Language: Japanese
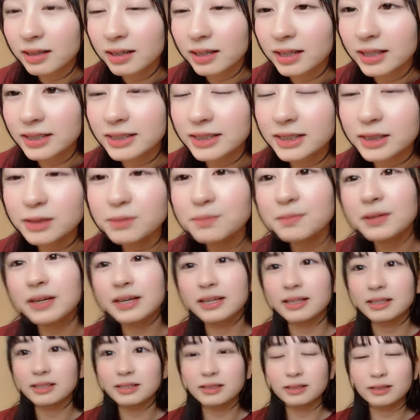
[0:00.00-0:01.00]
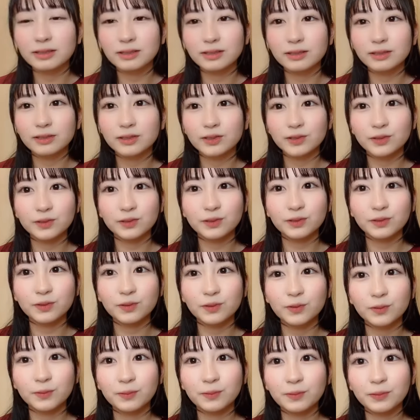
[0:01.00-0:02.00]
1枚15
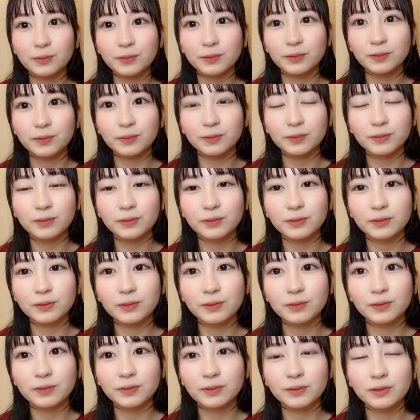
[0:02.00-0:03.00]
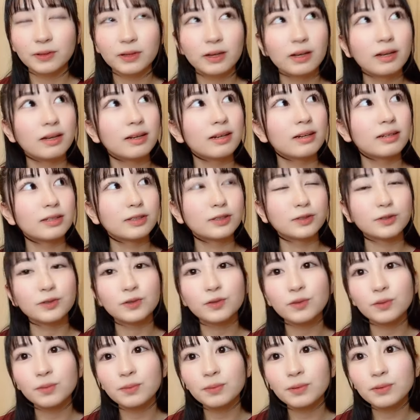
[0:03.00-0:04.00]
秒
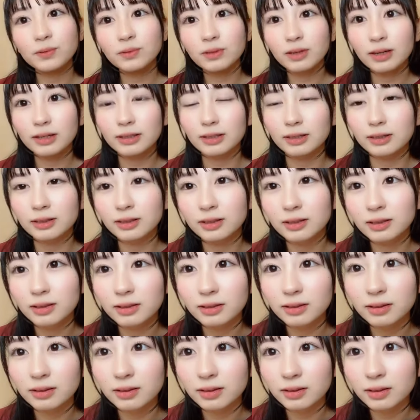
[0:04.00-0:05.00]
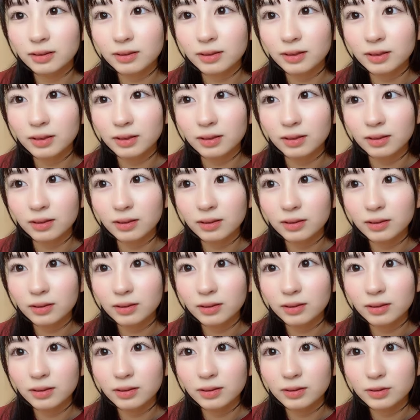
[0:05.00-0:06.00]
15秒ぐらいだった気が
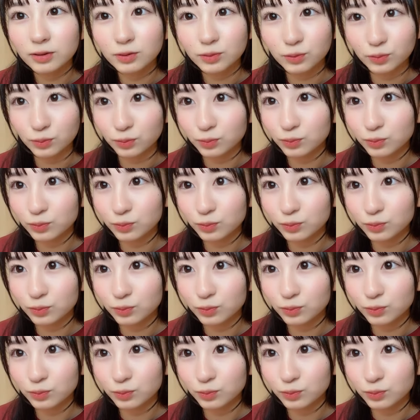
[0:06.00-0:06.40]
する